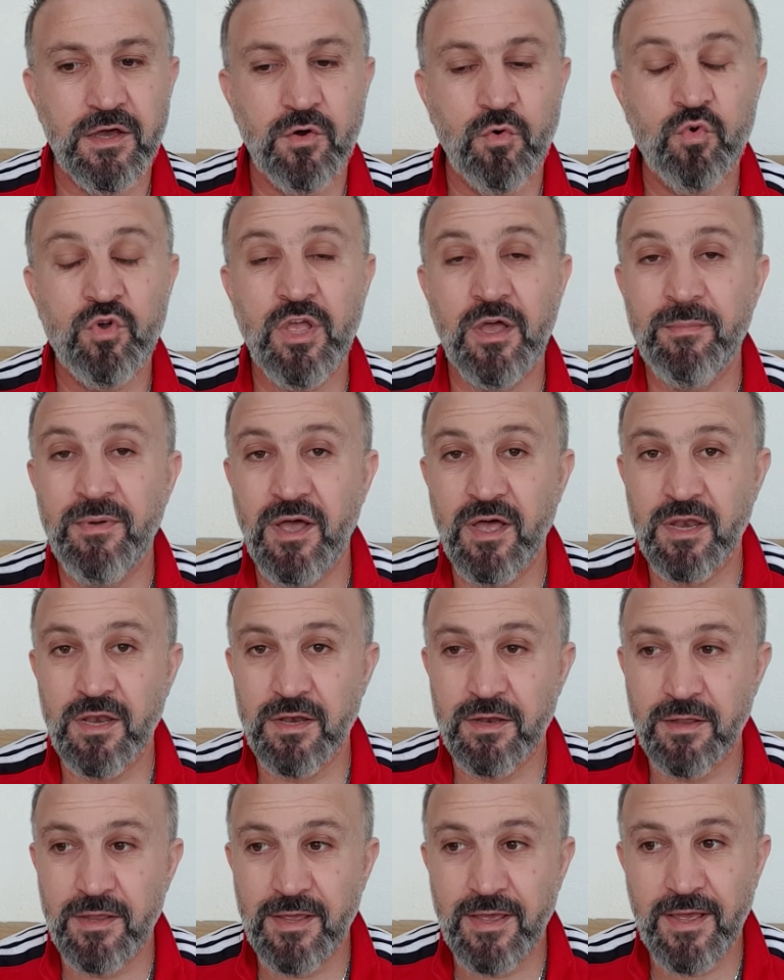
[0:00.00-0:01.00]

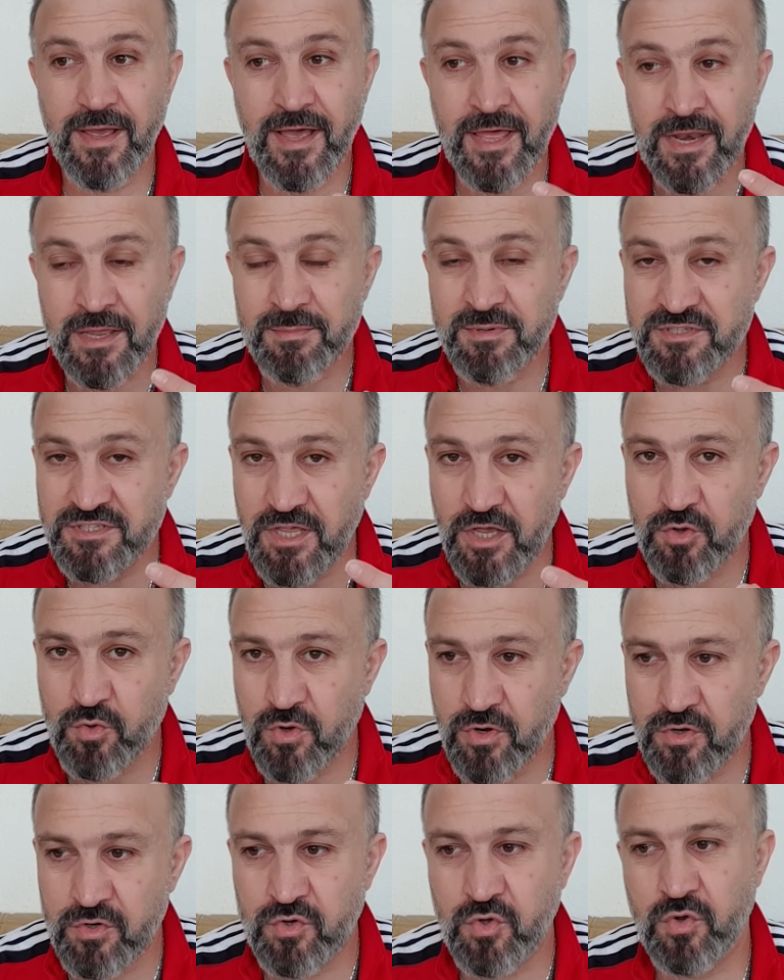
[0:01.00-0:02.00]
وكمان انا
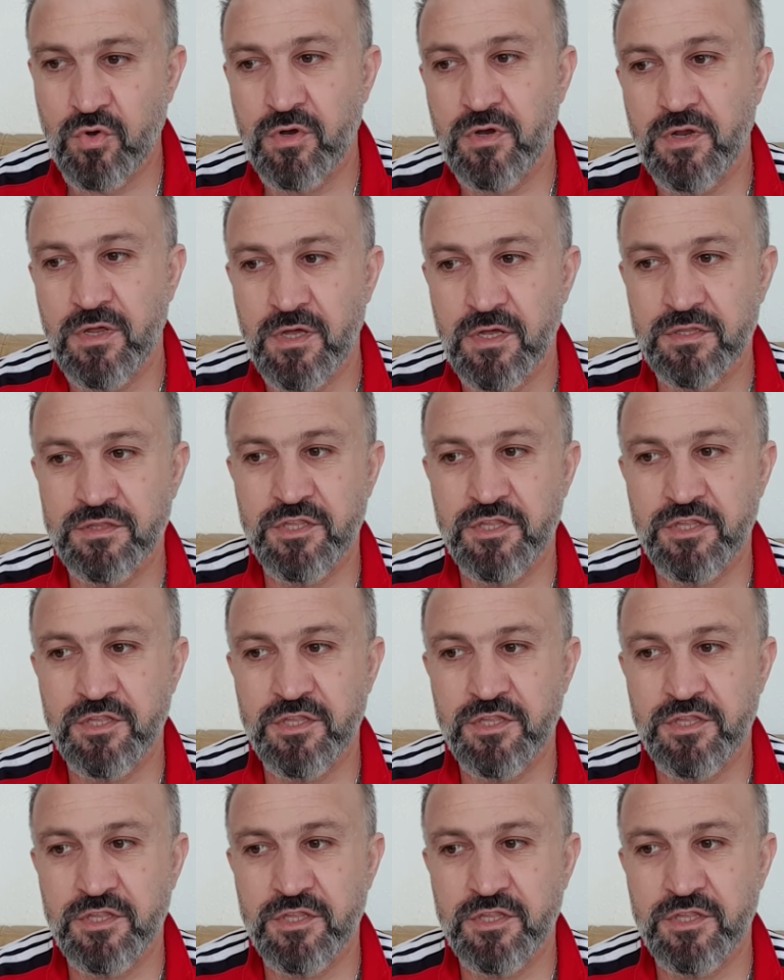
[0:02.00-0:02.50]
بنصحكم انكم آه،